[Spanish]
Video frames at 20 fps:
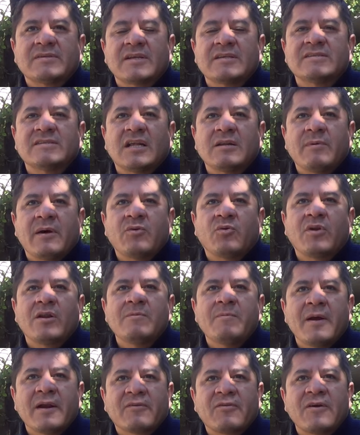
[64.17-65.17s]
San Salvador el
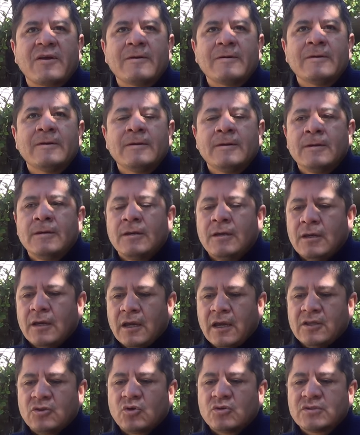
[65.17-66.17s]
Verde.
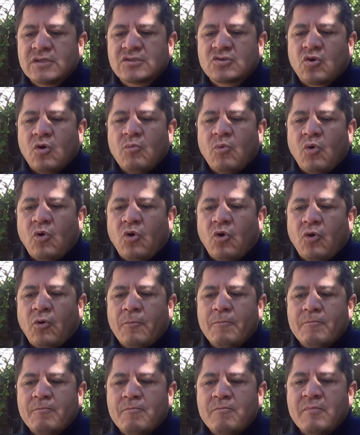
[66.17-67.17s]
Entonces,
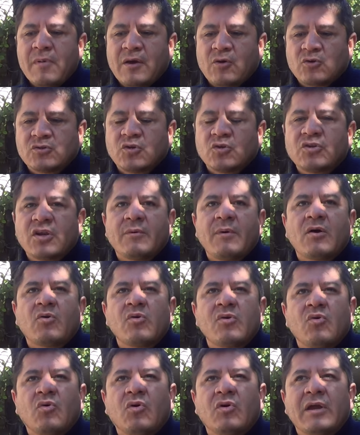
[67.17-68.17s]
como me costó
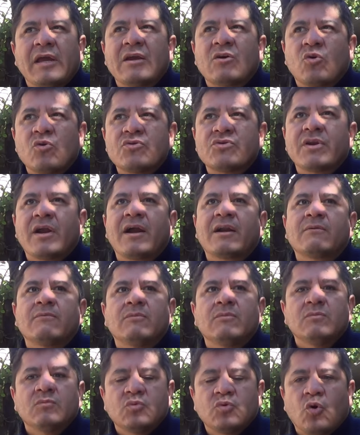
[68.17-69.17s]
trabajo encontrar
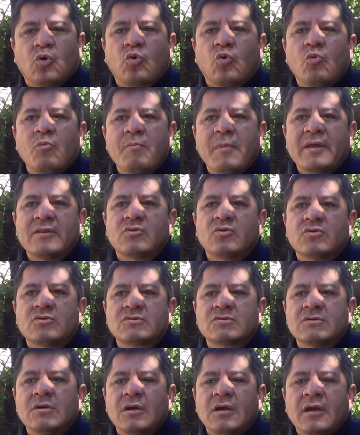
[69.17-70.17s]

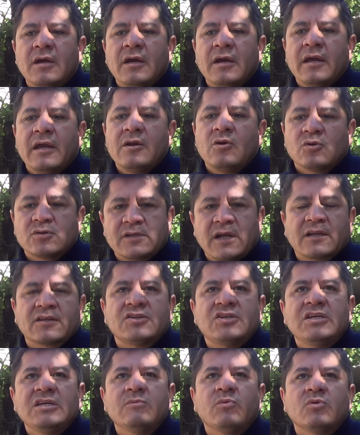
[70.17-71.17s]
documentos en los
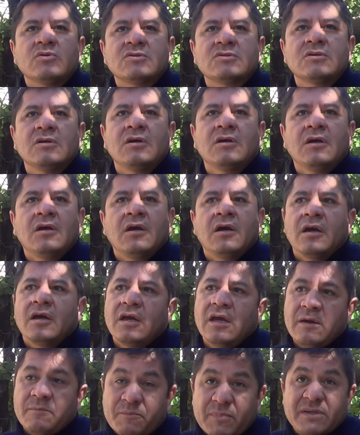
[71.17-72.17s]
archivos,
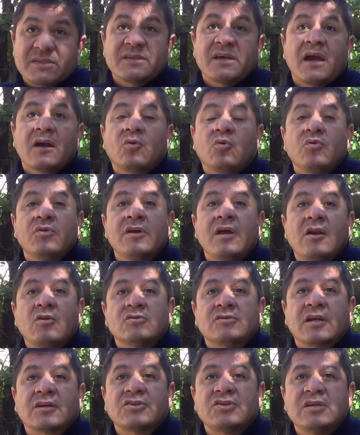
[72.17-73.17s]
empecé a acudir a
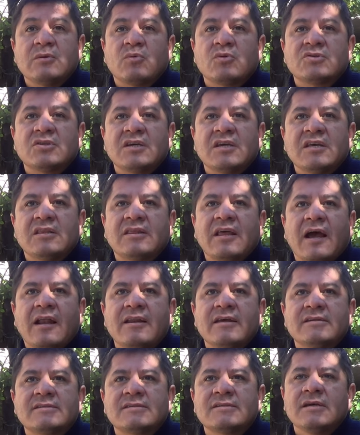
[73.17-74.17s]
los archivos
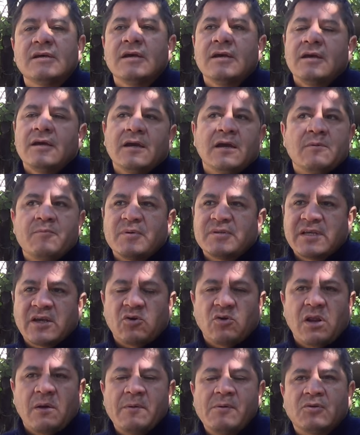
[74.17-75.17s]
digitales, empecé
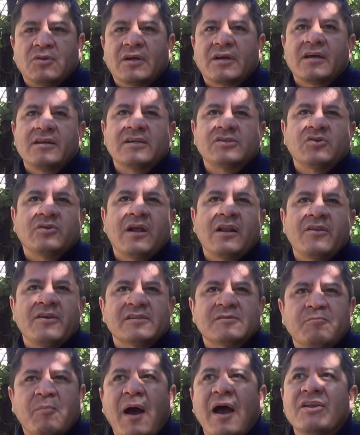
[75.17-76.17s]
con la Biblioteca Nacional de
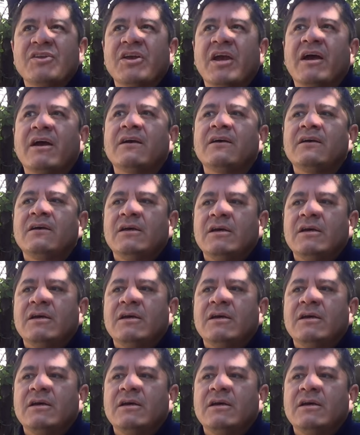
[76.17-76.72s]
España